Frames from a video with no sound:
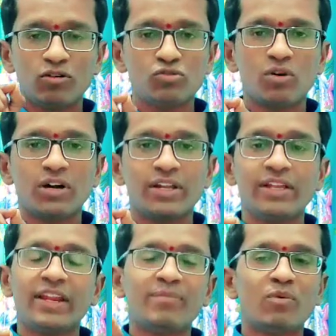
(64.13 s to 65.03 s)
ఈ రోజు ఒకటి
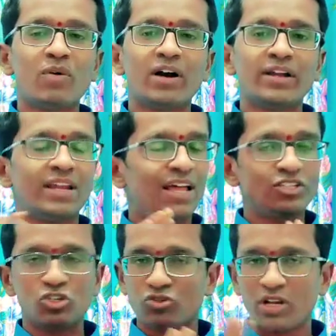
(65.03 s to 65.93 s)
రేపు ఒకటి
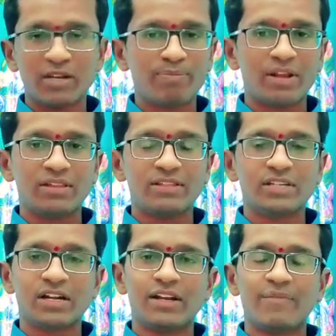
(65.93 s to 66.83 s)
చేసుకోవడానికి
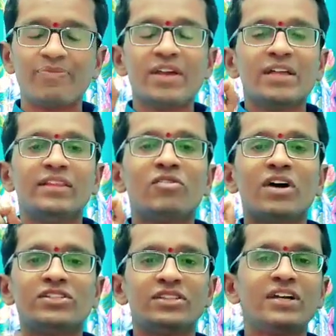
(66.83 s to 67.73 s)
ప్రయత్నించకండి నేను
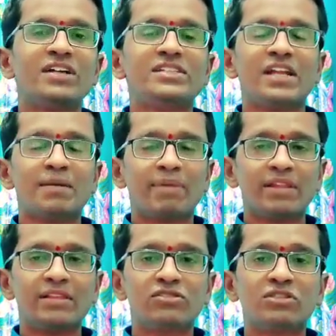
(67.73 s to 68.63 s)
ఖచ్చితంగా చేయడానికి
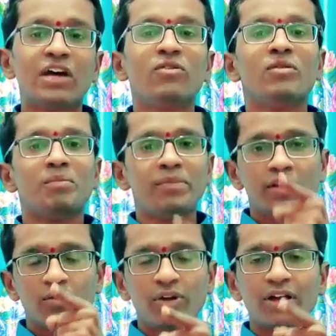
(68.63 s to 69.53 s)
ప్రయత్నిస్తాను
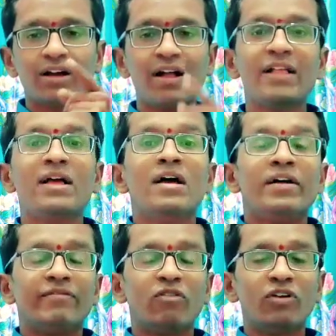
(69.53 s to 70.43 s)
మీరు కూడా
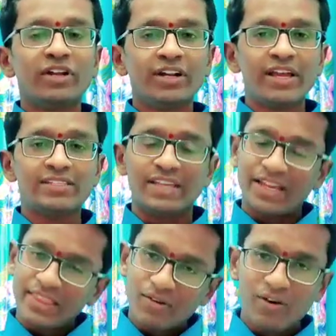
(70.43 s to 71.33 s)
ఫోర్టీ డేస్
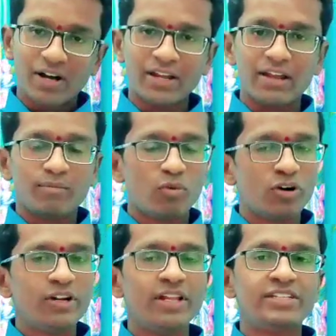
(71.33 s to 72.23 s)
ఏదైనా ఒకటే
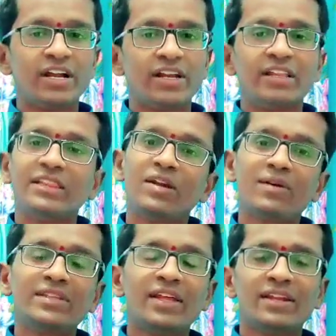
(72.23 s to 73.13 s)
ఫోర్టీ డేస్ చేయండి
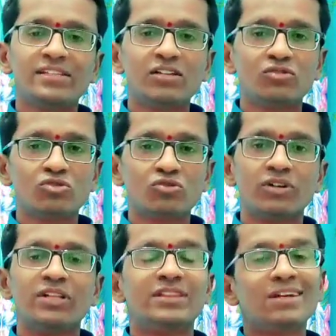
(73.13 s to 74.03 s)
తర్వాత దాని రిజల్ట్
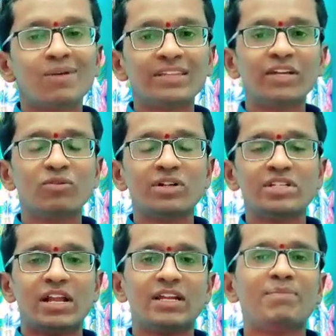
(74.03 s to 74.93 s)
చూసుకోండి తర్వాత ఇంకో
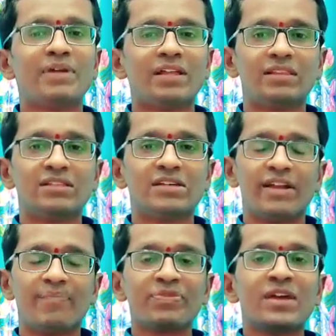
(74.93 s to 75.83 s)
చేయడానికి
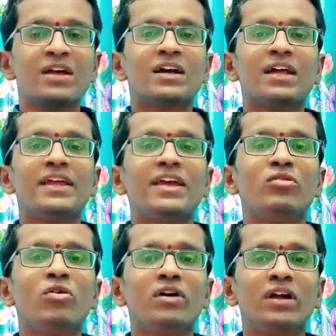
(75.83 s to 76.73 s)
ప్రయత్నించండి కానీ
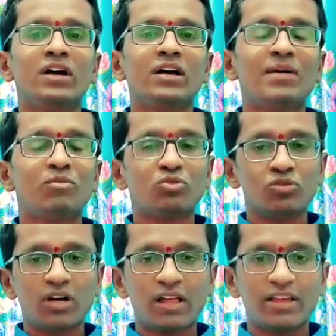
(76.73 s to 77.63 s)
ఏదో ఒక రకంగా
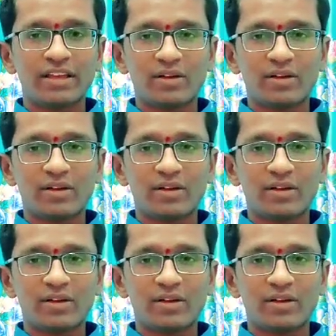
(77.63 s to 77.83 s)
ముందుగా